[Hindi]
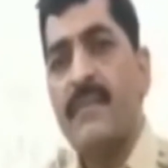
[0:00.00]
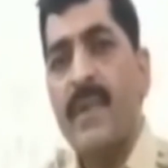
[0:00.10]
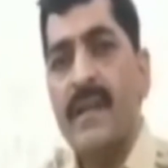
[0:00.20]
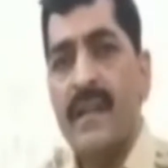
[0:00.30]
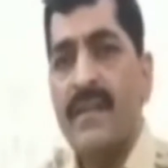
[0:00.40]

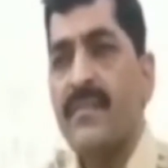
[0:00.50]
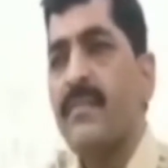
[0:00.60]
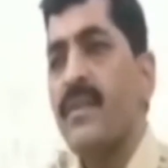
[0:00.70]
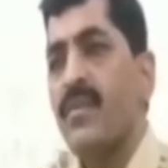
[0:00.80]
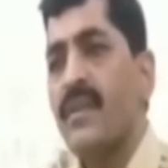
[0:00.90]
महिला
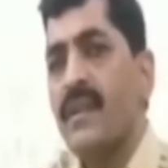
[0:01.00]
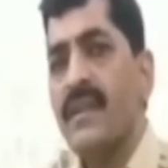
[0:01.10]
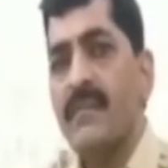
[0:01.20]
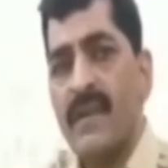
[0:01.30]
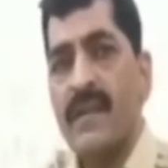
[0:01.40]
इसमें वांटेड
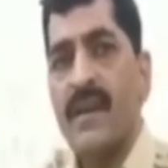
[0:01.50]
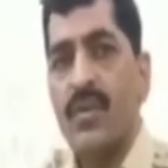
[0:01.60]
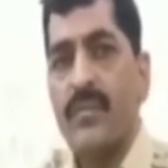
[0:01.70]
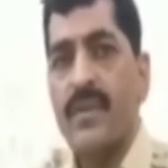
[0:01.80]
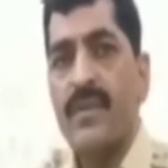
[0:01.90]
है महिला
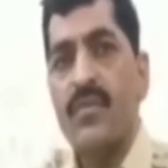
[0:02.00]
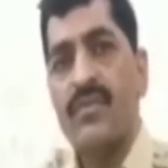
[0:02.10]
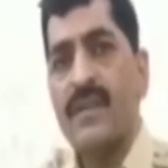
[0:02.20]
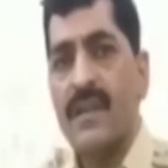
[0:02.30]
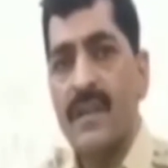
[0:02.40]
आरोपी
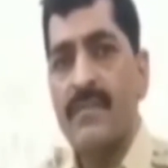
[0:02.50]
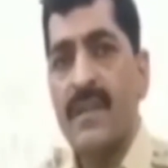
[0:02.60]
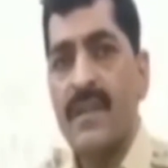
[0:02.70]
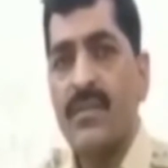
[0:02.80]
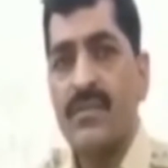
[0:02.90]
उसकी
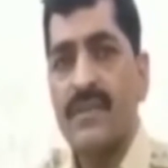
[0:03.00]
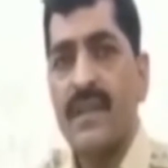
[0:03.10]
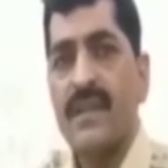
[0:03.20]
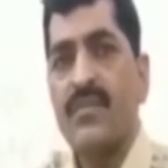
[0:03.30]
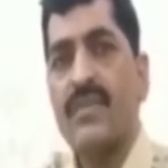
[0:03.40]
गिरफ्तारी हो
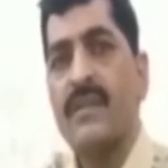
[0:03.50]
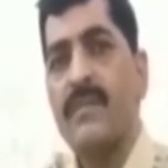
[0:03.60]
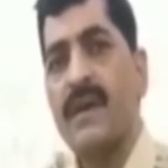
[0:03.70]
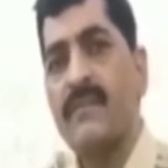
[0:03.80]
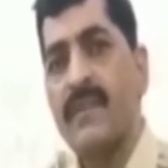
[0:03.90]
जाएगी उसके
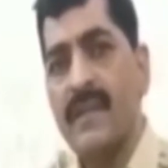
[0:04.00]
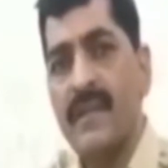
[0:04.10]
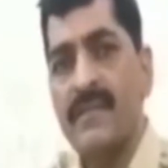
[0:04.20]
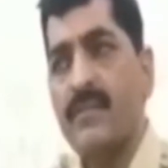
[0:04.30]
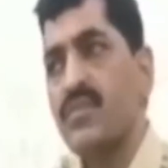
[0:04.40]
बाद
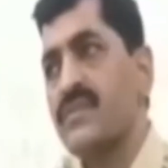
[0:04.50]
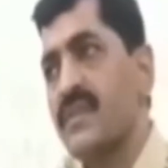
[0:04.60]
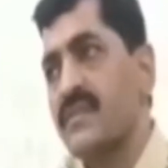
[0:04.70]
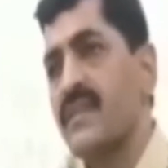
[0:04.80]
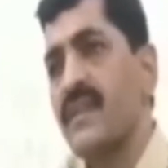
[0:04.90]
महिला से
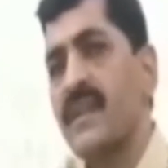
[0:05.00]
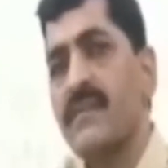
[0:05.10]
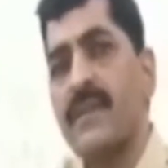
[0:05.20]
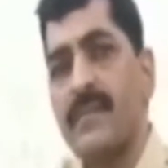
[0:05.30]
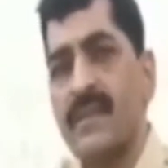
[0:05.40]
पूछताछ करने
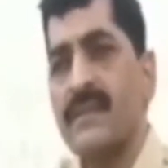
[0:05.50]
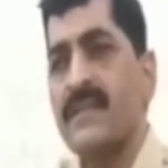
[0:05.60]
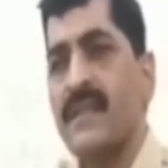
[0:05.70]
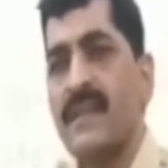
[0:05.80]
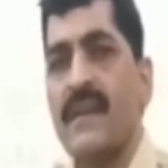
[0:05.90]
के बाद पता
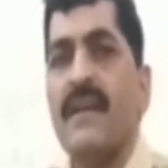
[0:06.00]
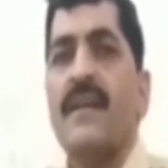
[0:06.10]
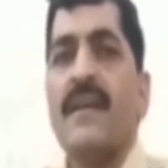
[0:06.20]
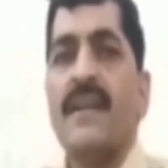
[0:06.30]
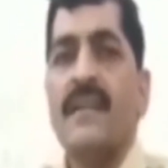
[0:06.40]
चलेगा
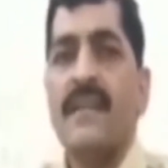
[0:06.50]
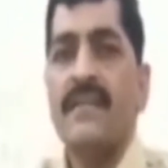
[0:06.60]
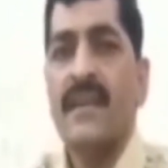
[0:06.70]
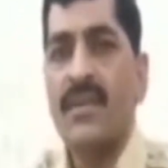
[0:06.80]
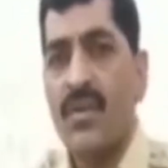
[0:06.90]
कि
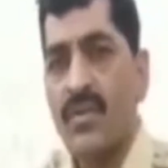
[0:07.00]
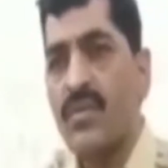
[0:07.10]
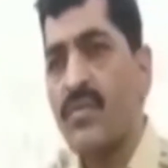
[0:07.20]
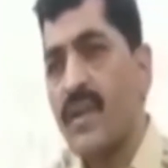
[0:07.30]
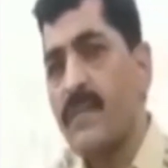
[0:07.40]
इनके साथ और
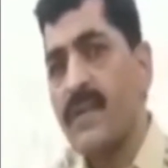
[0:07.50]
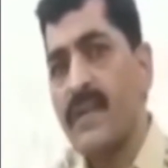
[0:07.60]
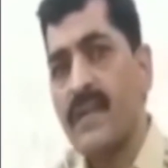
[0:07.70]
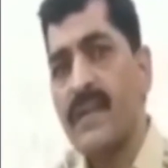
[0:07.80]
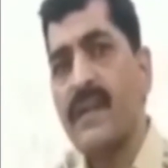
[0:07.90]
कौन काम
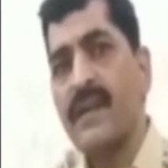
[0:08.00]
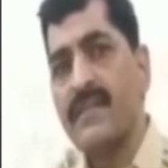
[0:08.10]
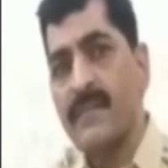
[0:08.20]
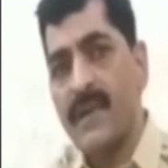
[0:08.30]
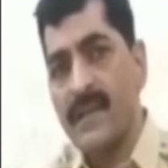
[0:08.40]
कर रहा है कहाँ
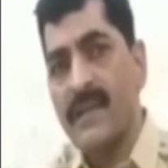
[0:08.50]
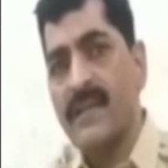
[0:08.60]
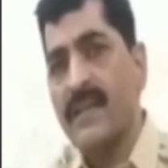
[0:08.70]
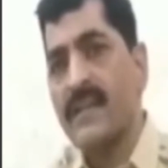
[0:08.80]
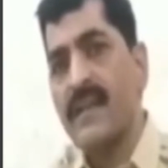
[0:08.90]
से माल
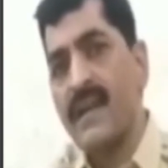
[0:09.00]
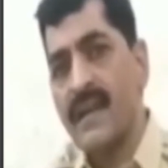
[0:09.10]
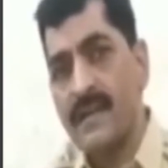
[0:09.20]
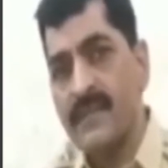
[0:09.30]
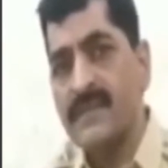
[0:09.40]
लाते हैं कहाँ
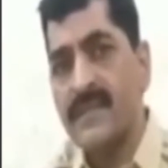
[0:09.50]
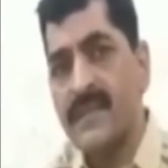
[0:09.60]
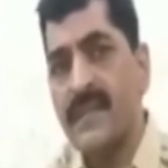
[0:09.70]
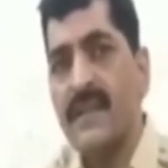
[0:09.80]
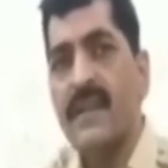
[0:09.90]
कहाँ बेचते
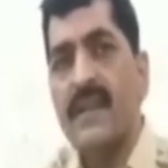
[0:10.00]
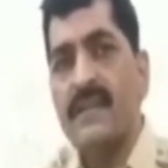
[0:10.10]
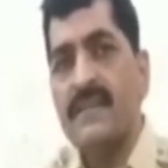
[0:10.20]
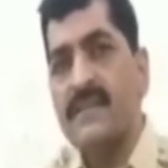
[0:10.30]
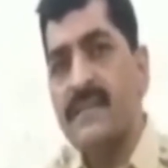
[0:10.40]
हैं
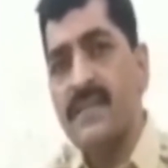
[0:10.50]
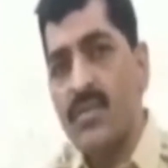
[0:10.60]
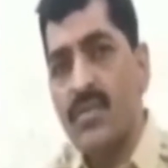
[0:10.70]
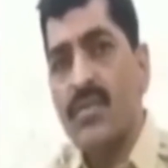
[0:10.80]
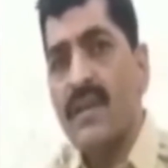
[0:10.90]
जिन जिन
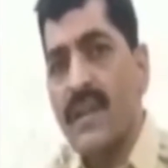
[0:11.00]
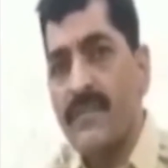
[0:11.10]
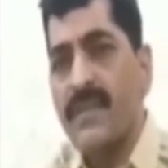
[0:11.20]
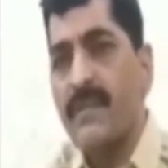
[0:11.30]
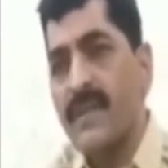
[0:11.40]
लोगों का
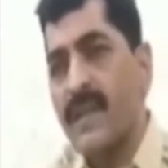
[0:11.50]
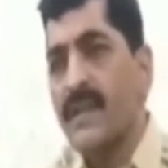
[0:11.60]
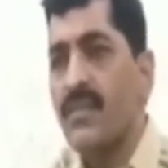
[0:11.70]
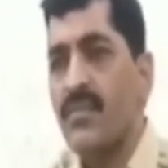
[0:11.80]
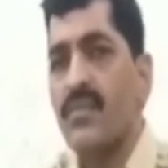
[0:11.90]
नाम सामने
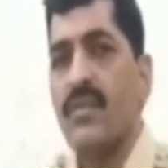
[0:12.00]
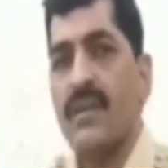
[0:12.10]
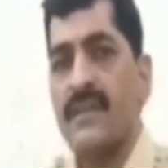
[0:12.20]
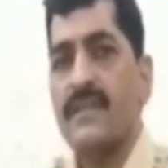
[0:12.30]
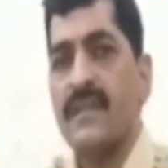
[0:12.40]
आएगा उनको
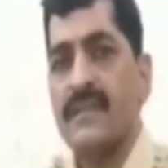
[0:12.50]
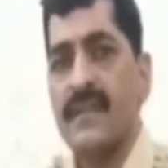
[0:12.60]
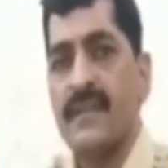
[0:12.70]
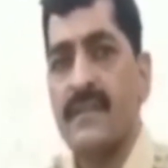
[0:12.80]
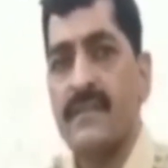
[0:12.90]
अरेस्ट किया जाएगा अभी